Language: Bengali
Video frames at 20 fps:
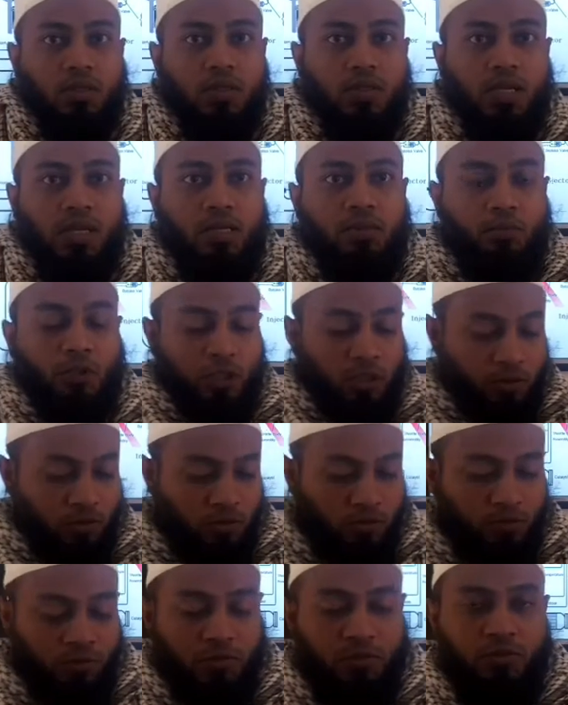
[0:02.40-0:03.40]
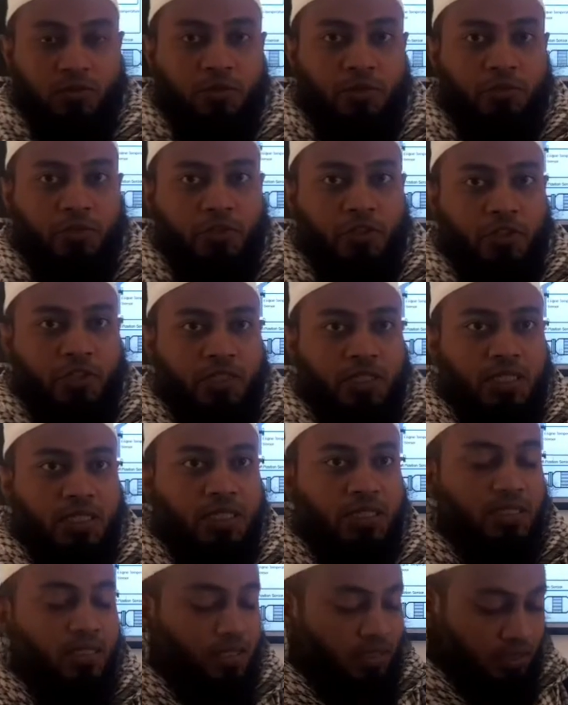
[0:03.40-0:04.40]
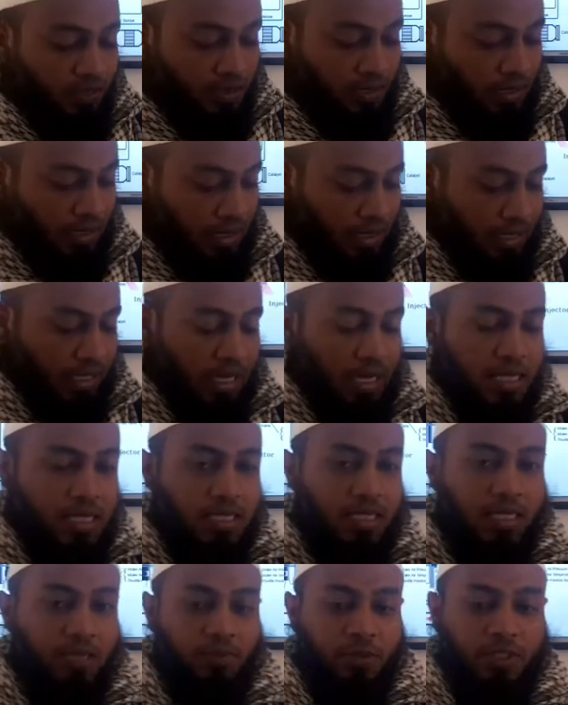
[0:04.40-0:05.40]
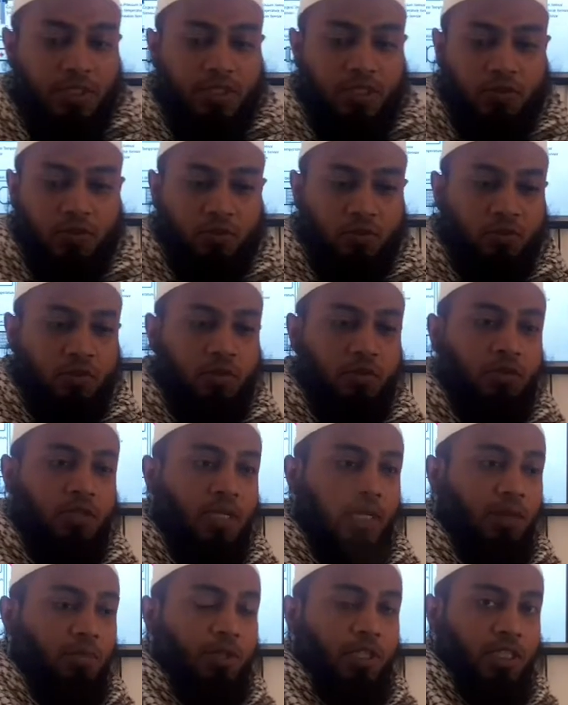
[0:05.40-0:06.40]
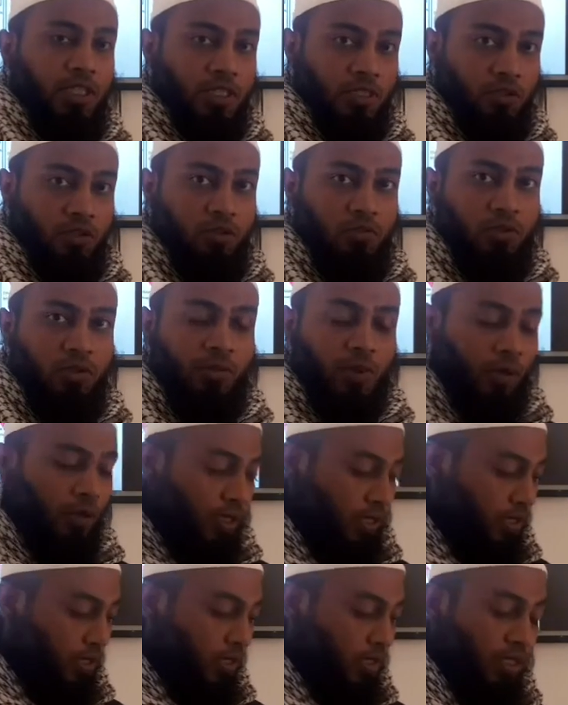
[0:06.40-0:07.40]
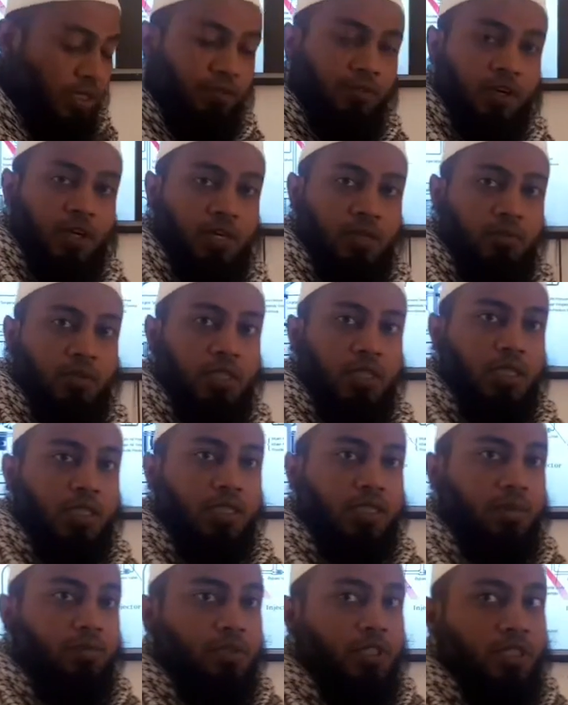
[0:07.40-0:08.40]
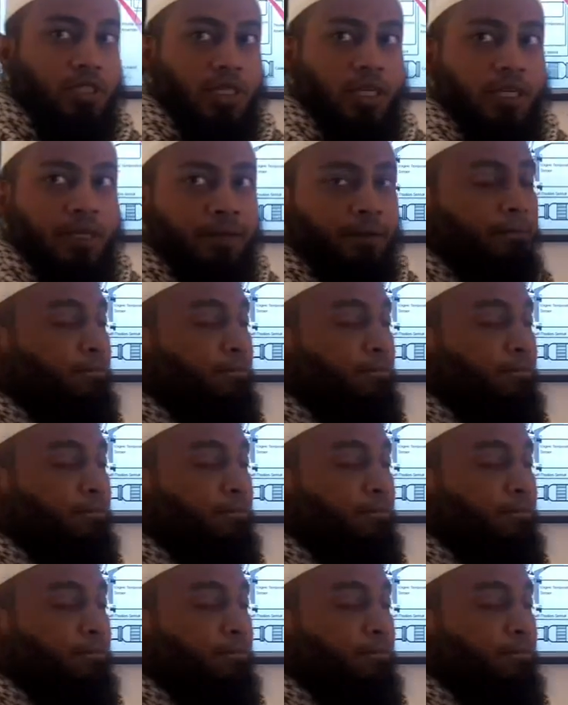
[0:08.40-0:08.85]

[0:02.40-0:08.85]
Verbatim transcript: আসসালামু আলাইকুম প্রিয় শিক্ষার্থী আজকে আমরা চতুর্থ অধ্যায় আমরা শেষ করব পাওয়ার ইঞ্জিনিয়ারিং ফান্ডামেন্টাল সাবজেক্টটি